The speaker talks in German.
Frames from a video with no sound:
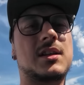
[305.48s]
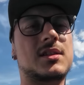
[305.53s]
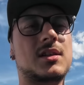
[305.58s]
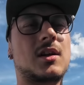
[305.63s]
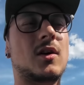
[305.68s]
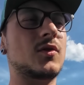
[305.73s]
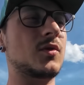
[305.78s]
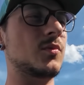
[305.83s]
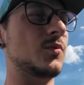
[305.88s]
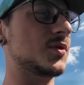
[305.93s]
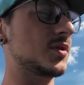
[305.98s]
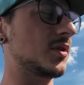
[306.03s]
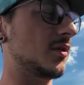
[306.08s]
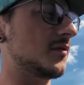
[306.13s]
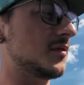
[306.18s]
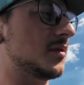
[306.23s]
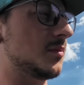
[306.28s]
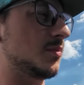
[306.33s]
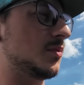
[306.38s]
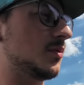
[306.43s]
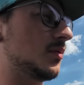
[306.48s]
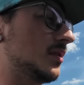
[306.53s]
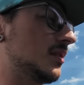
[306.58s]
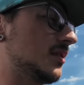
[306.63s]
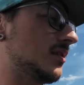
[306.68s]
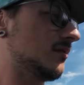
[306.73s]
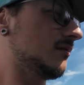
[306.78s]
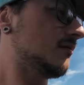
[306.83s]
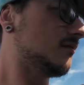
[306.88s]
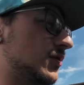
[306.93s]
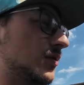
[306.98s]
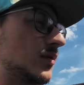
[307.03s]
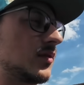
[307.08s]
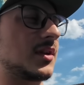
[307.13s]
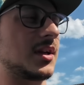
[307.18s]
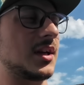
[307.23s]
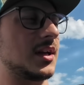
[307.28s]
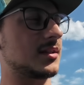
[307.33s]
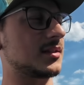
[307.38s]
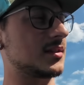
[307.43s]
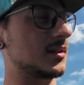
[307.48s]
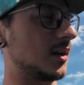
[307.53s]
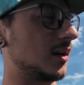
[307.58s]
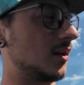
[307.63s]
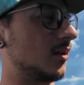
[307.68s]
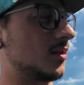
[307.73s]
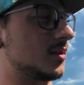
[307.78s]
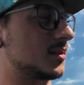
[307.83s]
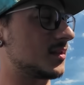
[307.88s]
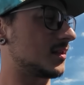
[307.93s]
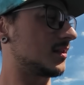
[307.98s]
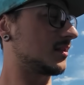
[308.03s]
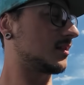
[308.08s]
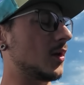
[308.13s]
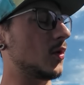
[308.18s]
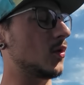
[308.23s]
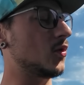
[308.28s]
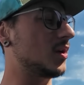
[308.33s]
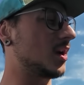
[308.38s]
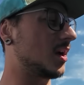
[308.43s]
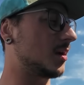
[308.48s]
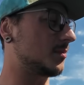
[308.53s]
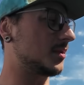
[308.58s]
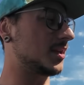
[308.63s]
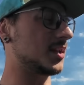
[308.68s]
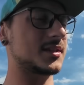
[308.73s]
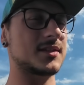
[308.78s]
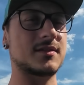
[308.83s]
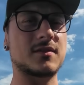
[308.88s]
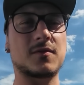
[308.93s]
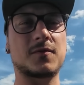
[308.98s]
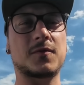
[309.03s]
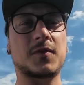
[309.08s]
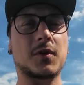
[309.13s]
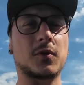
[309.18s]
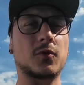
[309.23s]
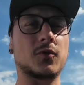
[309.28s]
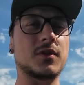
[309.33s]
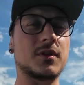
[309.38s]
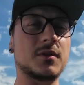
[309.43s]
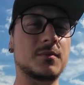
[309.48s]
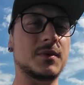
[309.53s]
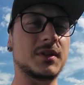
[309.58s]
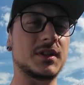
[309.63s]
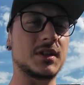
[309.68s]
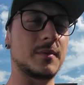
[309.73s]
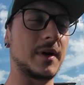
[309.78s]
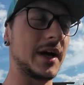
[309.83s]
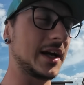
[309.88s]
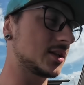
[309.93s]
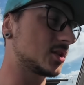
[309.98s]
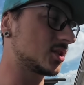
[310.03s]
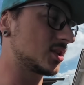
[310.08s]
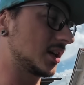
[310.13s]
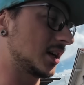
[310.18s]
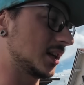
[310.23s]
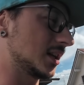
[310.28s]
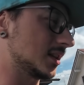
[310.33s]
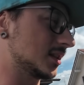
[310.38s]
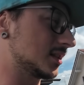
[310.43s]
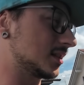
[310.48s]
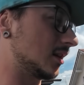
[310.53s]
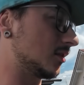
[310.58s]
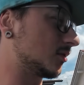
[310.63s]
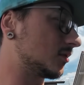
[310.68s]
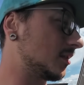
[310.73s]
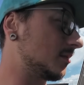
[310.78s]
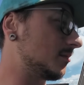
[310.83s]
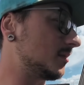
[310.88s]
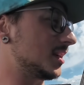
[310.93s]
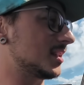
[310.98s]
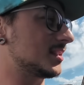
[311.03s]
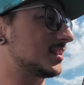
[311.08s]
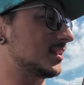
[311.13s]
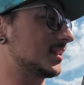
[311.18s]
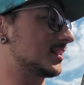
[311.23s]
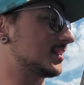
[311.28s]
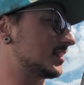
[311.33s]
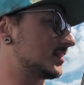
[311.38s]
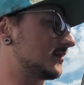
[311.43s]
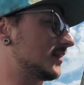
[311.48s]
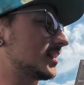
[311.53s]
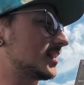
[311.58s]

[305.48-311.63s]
Das Auto muss auf eine Bühne, Zündkerzen raus, Öl ablassen, von unten mit einem Heizstrahler das Auto anblasen, dass das